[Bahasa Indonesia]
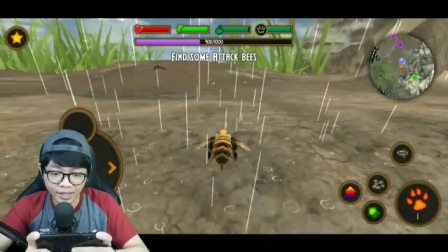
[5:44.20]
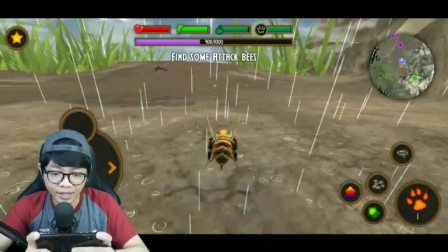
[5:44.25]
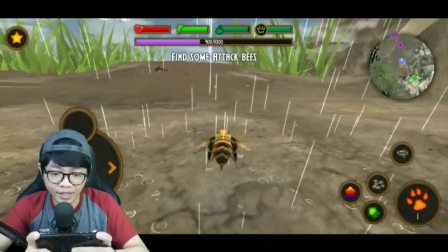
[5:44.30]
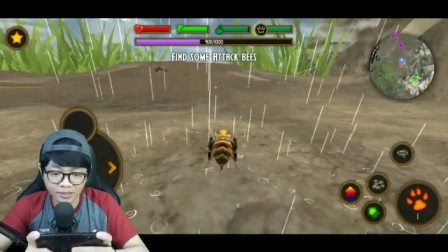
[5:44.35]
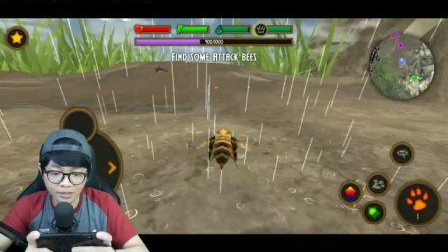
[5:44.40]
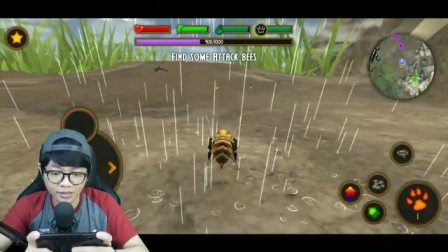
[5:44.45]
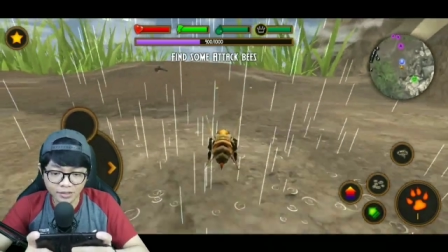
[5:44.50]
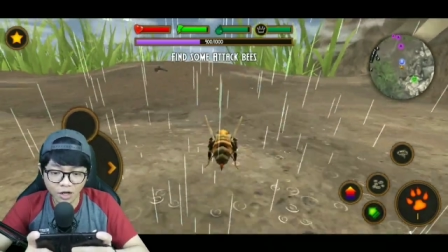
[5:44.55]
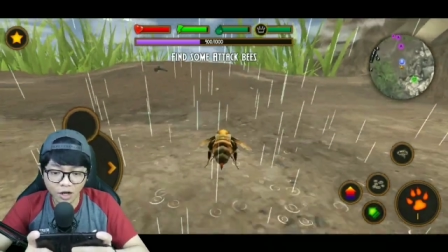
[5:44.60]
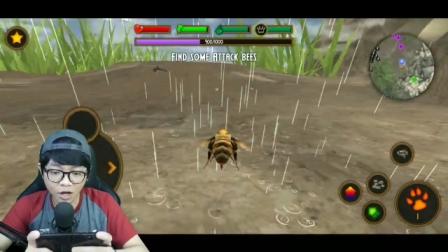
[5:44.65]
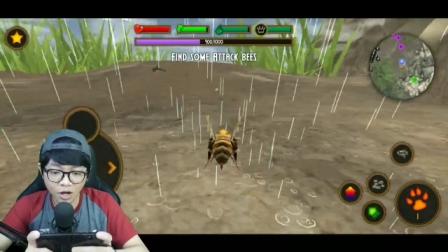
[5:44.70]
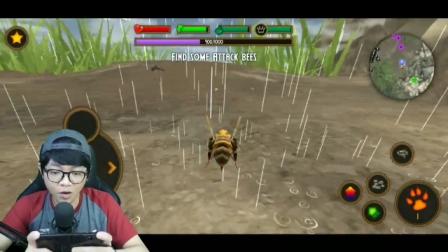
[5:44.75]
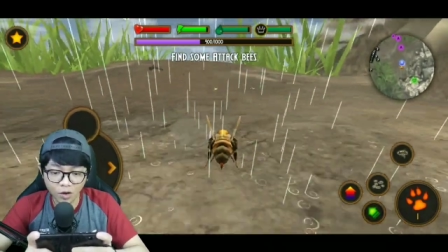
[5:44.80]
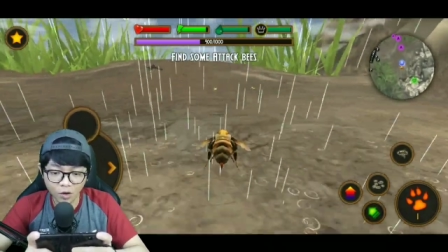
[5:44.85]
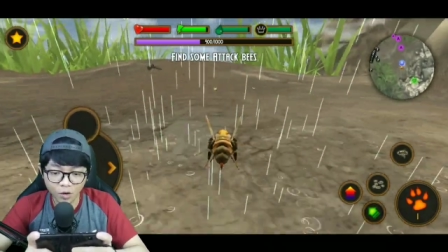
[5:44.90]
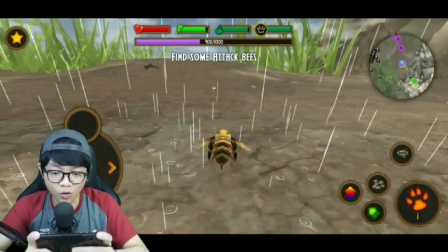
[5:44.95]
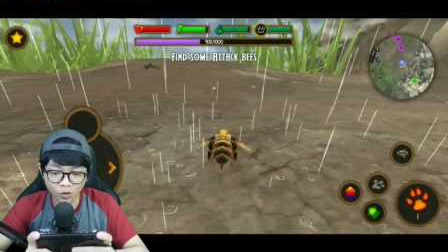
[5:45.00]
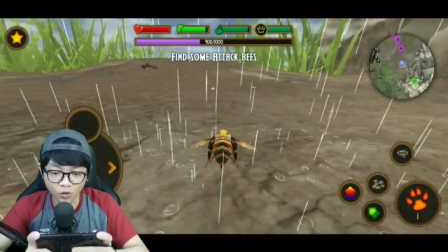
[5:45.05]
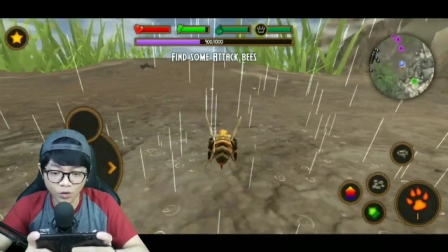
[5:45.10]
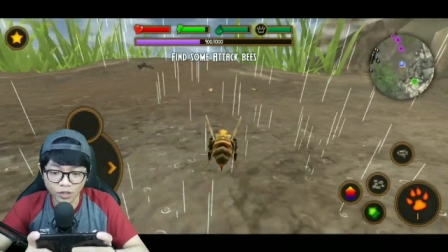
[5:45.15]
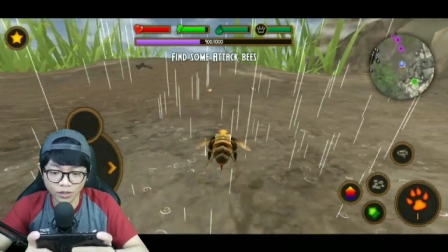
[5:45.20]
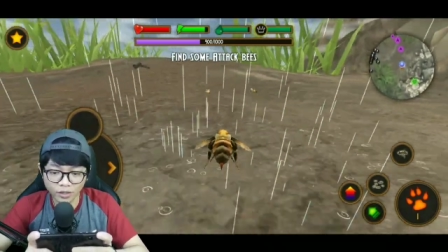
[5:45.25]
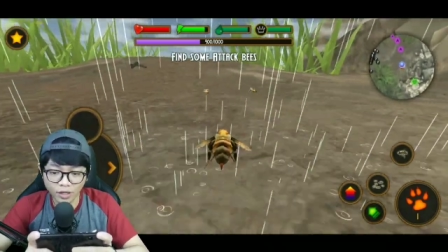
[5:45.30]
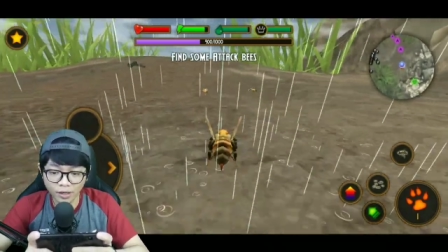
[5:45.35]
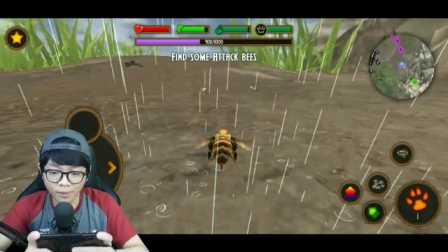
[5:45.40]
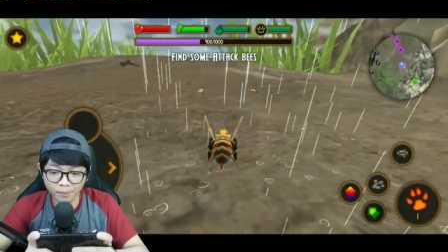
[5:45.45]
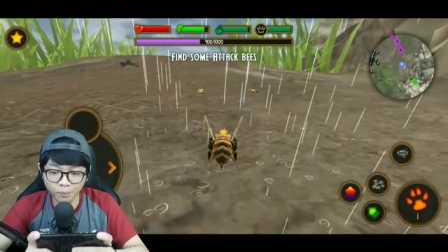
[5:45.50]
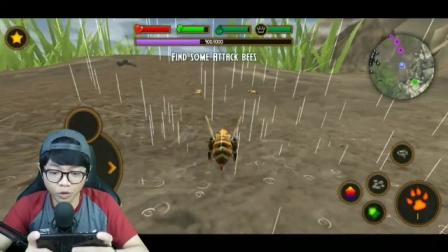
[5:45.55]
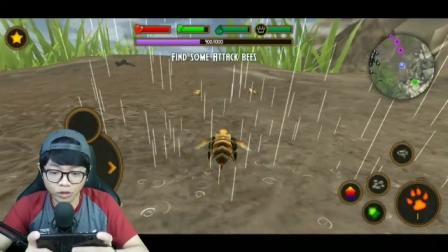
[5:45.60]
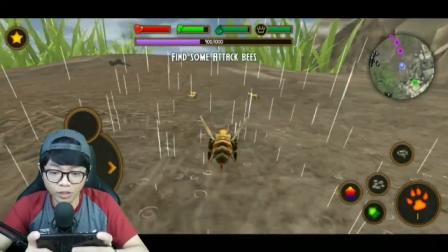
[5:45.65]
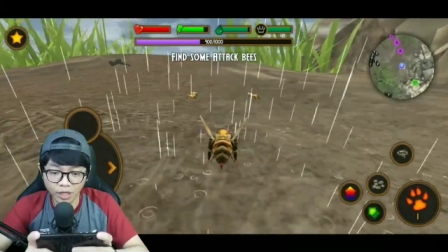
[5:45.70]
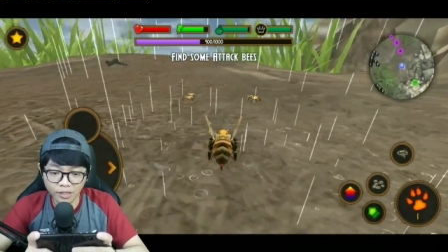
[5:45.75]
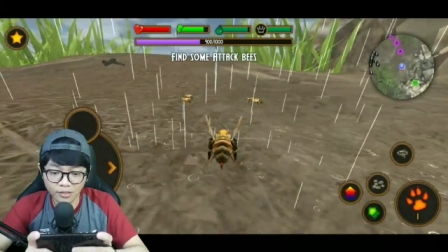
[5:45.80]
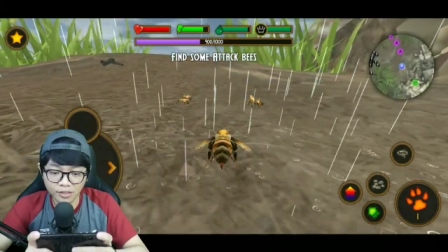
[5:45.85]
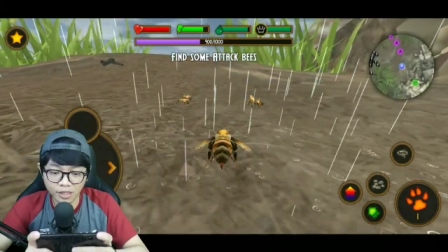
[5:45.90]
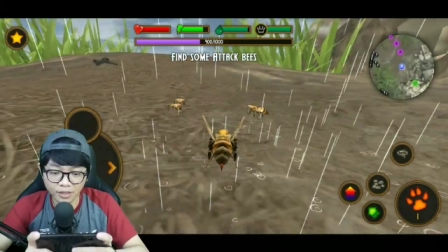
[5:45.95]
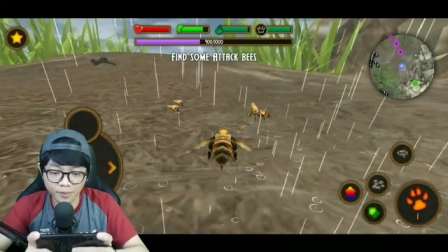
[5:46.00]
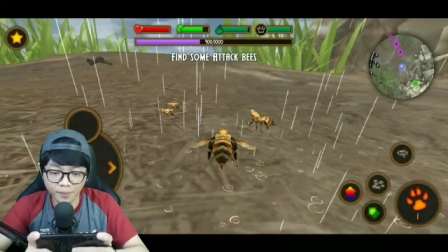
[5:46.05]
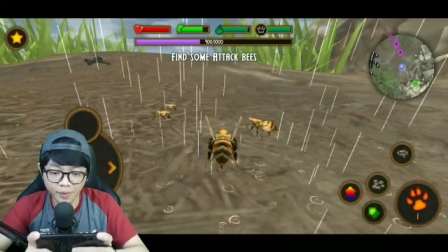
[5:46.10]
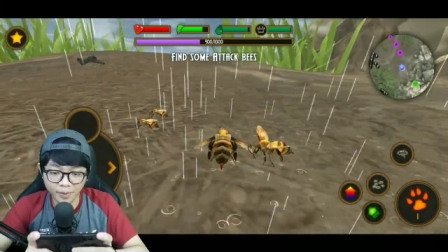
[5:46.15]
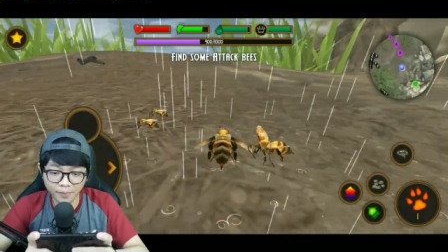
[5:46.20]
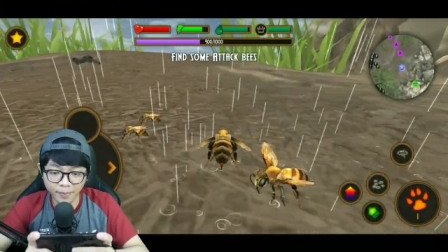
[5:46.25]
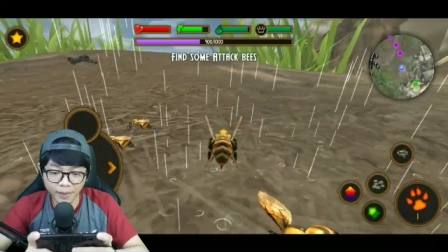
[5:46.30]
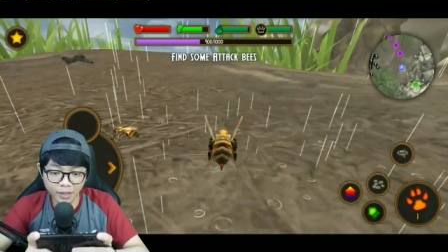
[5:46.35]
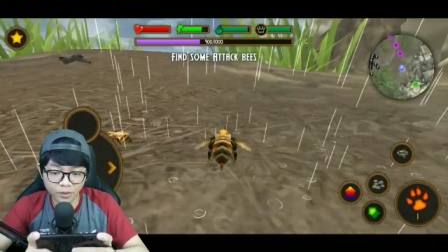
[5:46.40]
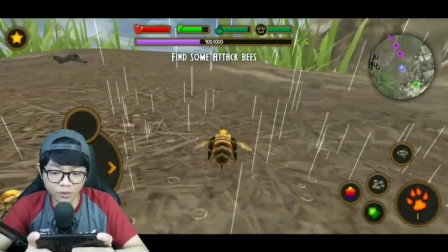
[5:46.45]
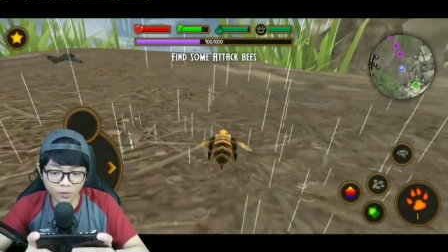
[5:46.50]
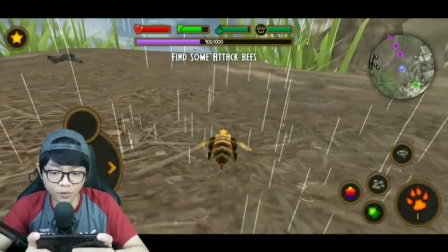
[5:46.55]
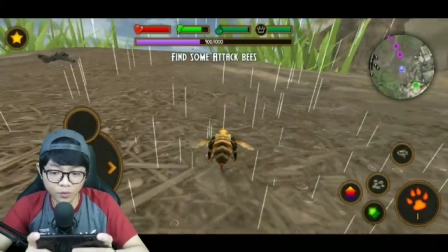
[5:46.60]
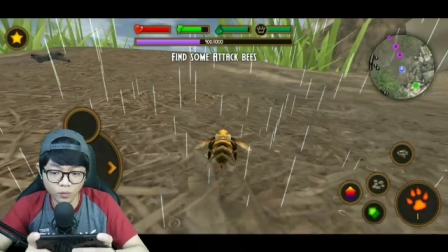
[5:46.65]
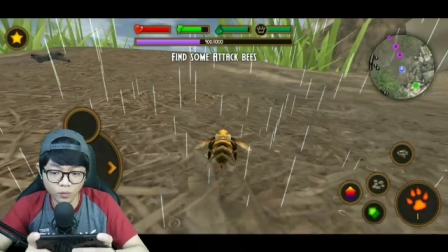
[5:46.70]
Let's go. Kita ngebut aja teman-teman.